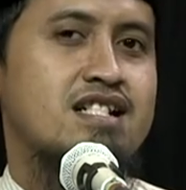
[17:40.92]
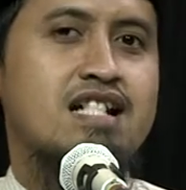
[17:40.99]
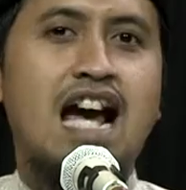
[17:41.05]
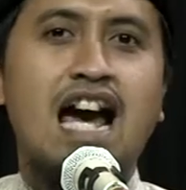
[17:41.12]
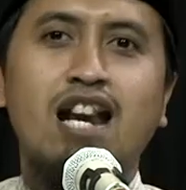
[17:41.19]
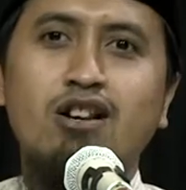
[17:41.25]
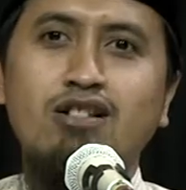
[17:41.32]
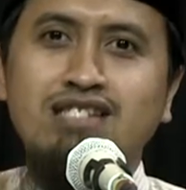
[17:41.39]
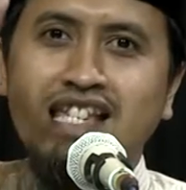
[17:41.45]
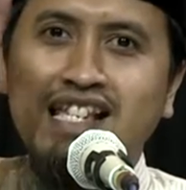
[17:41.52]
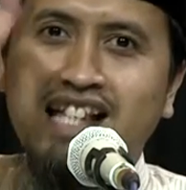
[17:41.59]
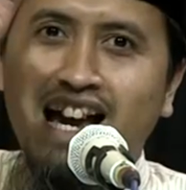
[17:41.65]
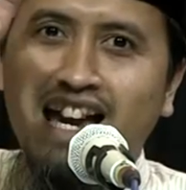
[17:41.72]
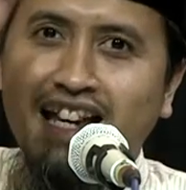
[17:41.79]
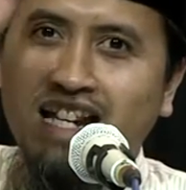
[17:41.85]
Kalau
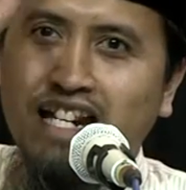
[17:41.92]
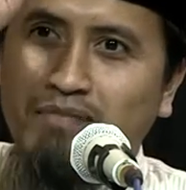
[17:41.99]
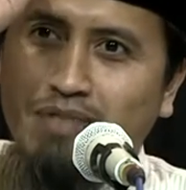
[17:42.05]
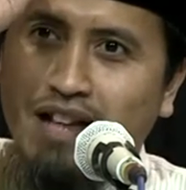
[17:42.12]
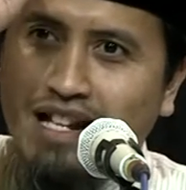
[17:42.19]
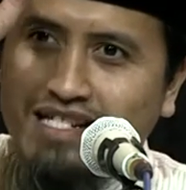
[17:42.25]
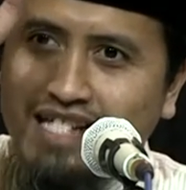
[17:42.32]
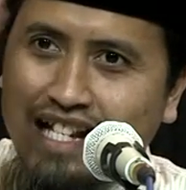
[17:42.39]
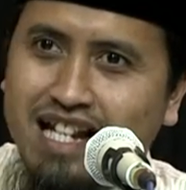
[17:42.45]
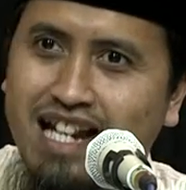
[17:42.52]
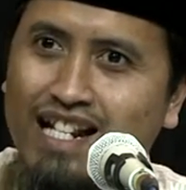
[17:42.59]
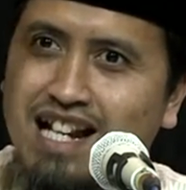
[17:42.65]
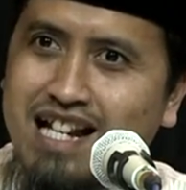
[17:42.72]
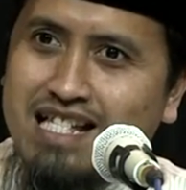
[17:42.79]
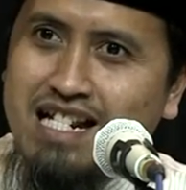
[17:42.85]
tiga ini
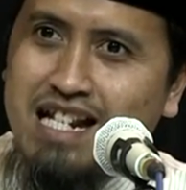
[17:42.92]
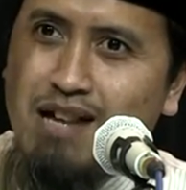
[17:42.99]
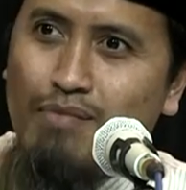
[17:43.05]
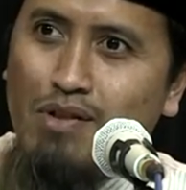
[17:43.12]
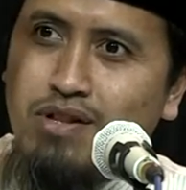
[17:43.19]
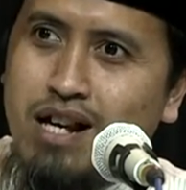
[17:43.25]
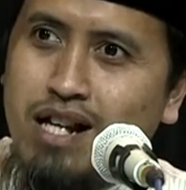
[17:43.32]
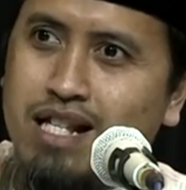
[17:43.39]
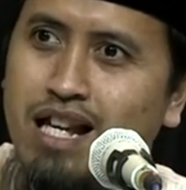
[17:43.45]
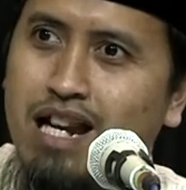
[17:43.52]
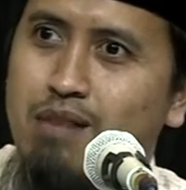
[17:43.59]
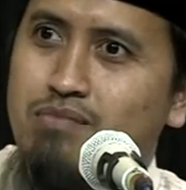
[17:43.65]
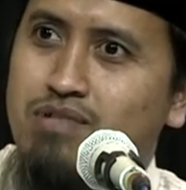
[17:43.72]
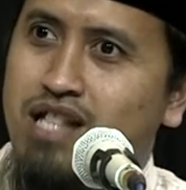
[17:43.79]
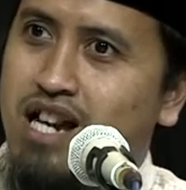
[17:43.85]
dipraktekkan kata Nabi
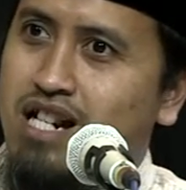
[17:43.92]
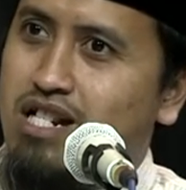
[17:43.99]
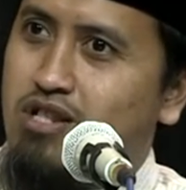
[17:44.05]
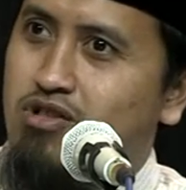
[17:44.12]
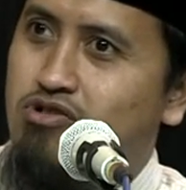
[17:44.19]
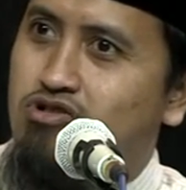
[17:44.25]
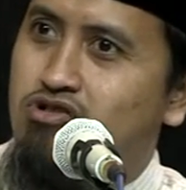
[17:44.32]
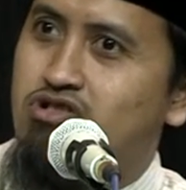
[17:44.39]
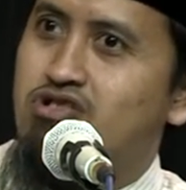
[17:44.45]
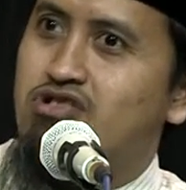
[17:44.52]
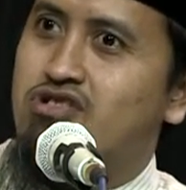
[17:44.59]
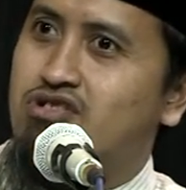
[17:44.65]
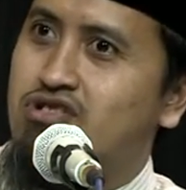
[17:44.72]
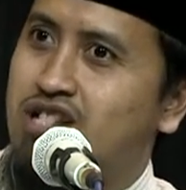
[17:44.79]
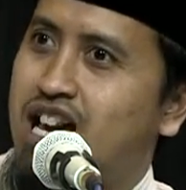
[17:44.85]
SAW,
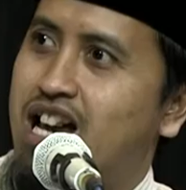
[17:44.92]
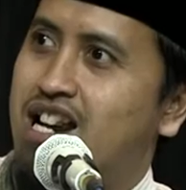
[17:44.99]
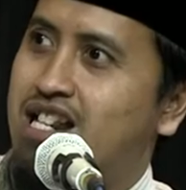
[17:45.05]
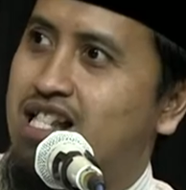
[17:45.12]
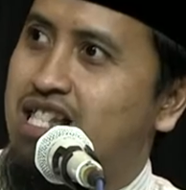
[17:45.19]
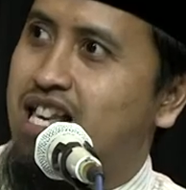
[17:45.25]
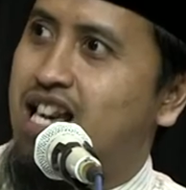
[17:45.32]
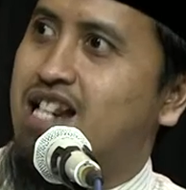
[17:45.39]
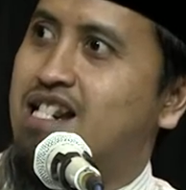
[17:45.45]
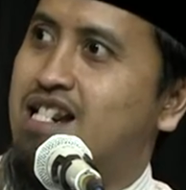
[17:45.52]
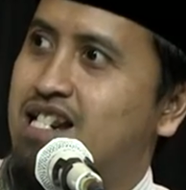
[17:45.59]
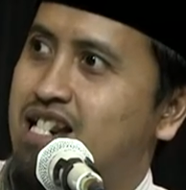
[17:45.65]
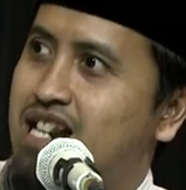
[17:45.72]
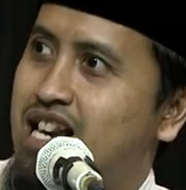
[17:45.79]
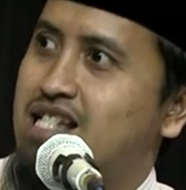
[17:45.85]
tadkhulunal
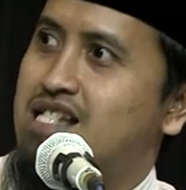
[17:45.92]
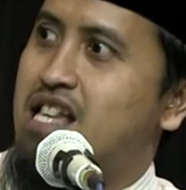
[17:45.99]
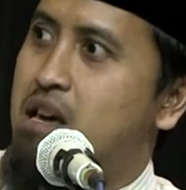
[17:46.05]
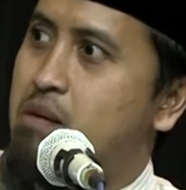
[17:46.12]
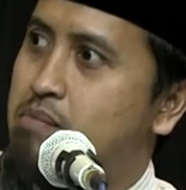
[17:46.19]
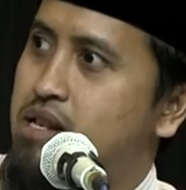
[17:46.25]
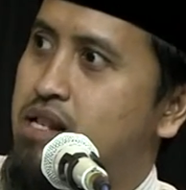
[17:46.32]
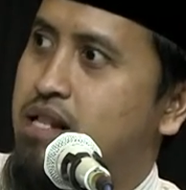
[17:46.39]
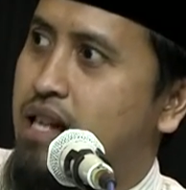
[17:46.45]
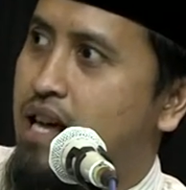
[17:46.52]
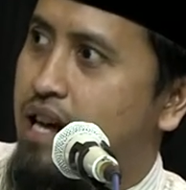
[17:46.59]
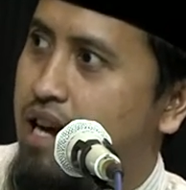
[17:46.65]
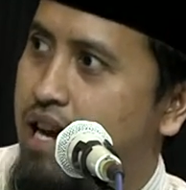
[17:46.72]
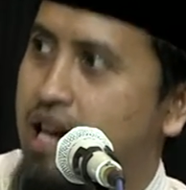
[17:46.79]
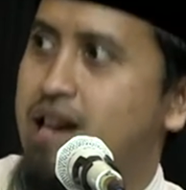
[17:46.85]
jannata
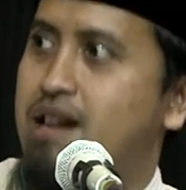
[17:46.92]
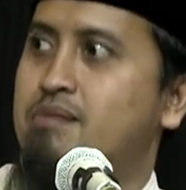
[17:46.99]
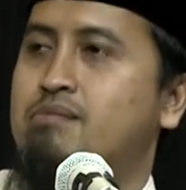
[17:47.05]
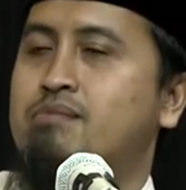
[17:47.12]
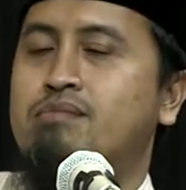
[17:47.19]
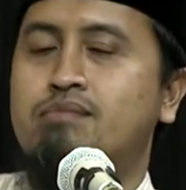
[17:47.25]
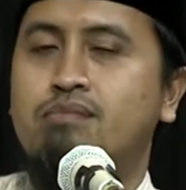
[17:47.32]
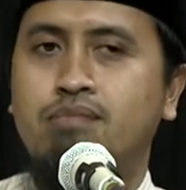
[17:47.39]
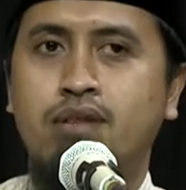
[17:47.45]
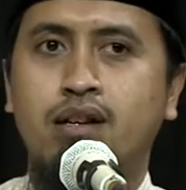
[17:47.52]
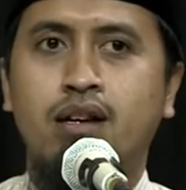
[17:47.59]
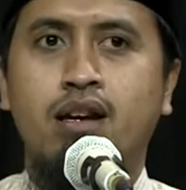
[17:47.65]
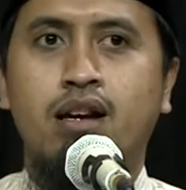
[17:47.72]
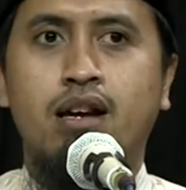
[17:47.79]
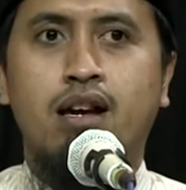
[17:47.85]
bisalam
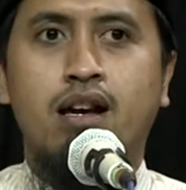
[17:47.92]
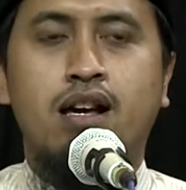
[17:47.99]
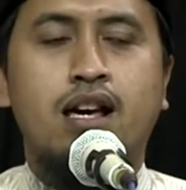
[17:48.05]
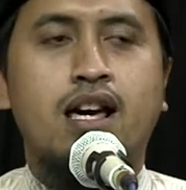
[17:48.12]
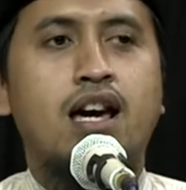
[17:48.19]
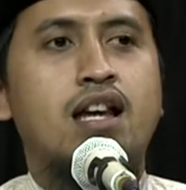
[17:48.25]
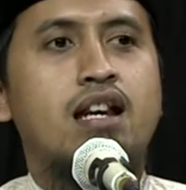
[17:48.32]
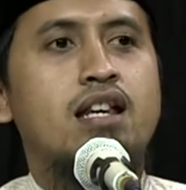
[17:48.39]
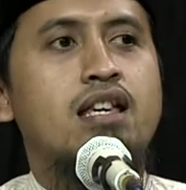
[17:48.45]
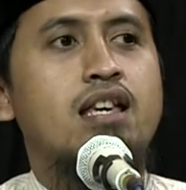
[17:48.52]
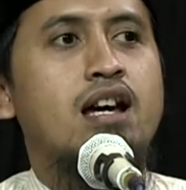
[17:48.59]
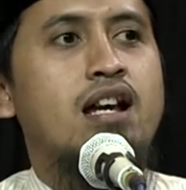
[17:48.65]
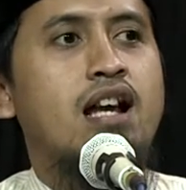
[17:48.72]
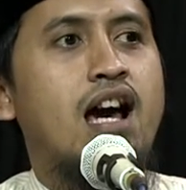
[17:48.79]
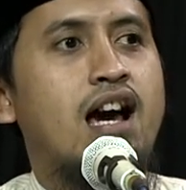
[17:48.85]

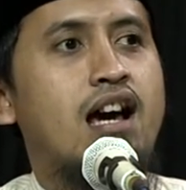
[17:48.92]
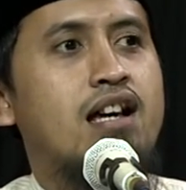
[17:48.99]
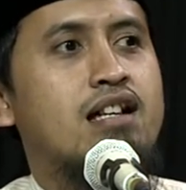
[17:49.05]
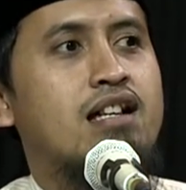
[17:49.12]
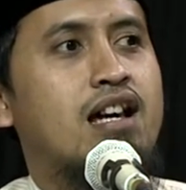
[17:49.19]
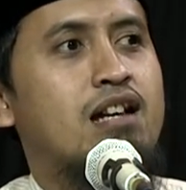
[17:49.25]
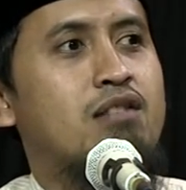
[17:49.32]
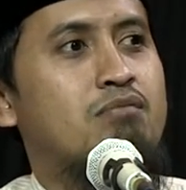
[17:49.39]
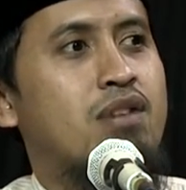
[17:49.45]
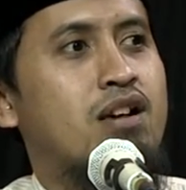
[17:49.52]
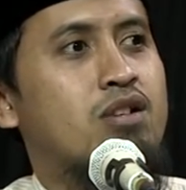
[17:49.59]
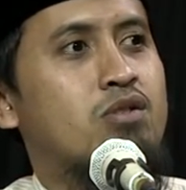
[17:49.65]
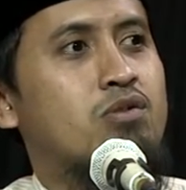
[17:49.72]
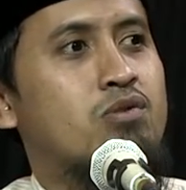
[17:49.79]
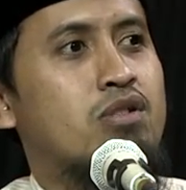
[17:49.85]
kalian akan
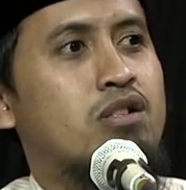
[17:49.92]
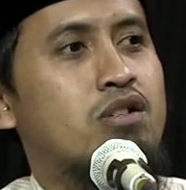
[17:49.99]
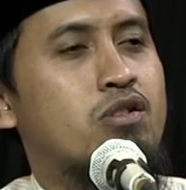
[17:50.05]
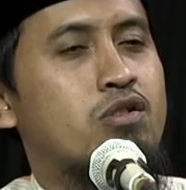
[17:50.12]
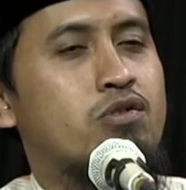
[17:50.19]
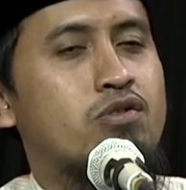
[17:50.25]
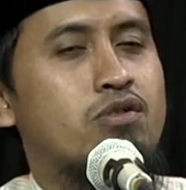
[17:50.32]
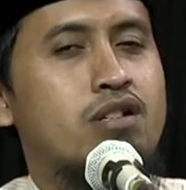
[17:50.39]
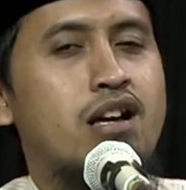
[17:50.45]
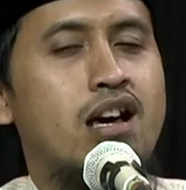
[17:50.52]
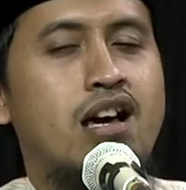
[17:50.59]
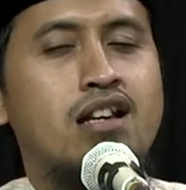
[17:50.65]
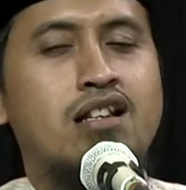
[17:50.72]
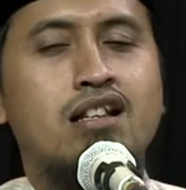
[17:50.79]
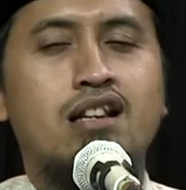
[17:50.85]
masuk ke
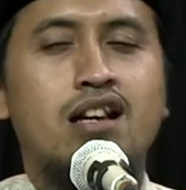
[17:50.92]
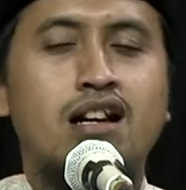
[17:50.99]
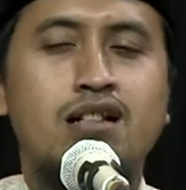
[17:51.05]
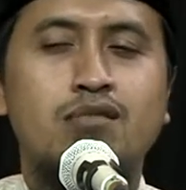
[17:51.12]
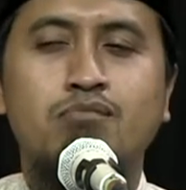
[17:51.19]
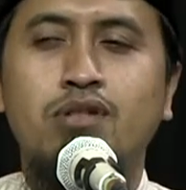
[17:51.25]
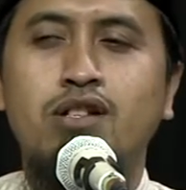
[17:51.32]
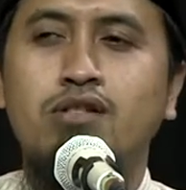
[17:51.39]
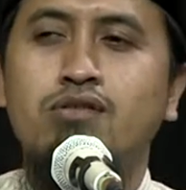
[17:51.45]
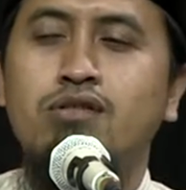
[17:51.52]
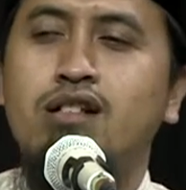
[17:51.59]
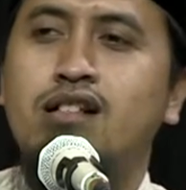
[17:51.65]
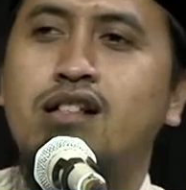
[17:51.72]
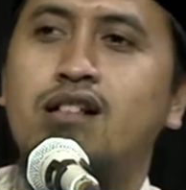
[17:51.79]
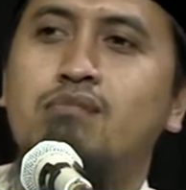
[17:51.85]
surga dengan penuh
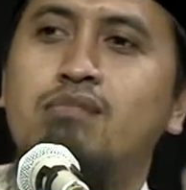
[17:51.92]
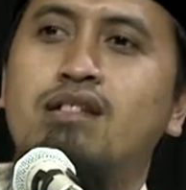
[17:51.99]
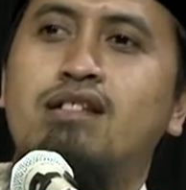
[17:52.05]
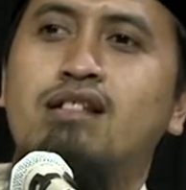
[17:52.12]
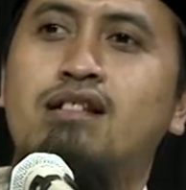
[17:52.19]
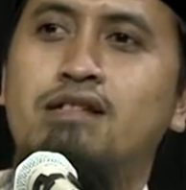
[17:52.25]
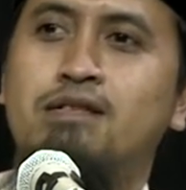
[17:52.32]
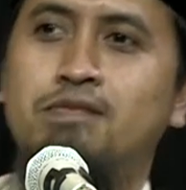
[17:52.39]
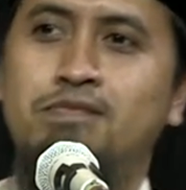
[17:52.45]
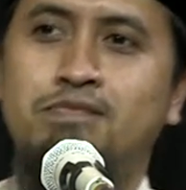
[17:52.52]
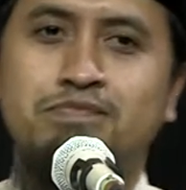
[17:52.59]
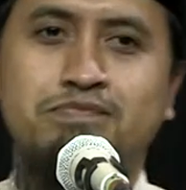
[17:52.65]
kedamaian.